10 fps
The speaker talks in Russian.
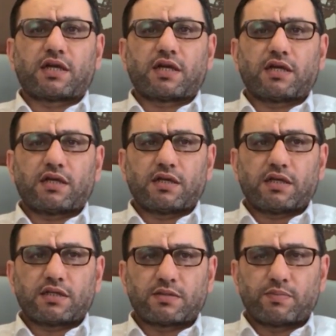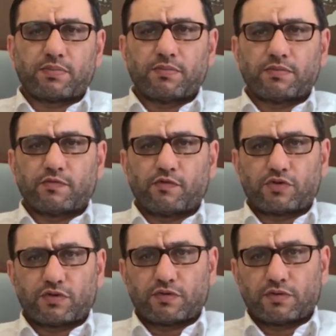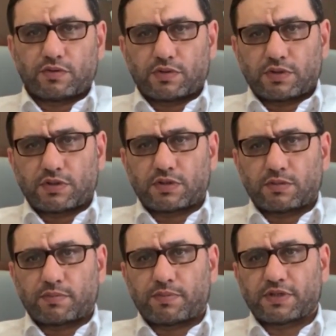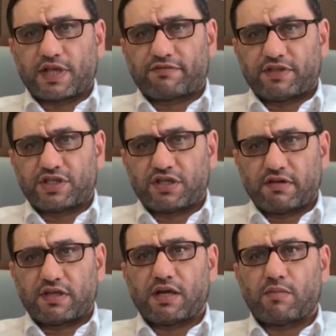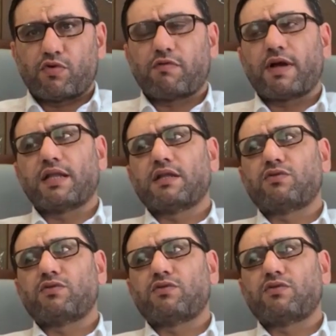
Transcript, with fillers: с, вот, с завтрашнего дня буквально